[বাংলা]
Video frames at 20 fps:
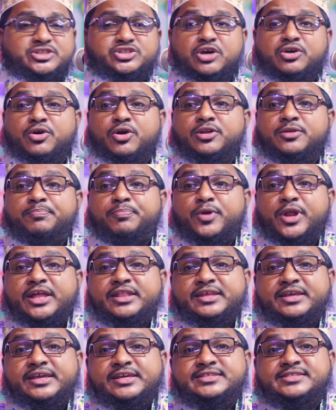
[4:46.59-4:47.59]
যখন
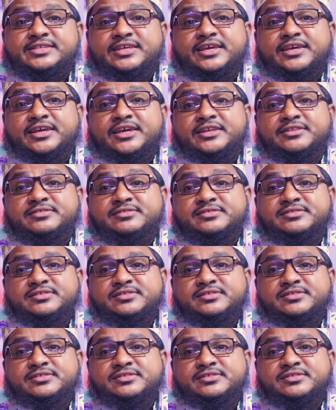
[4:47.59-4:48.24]
পড়াতে গেছেন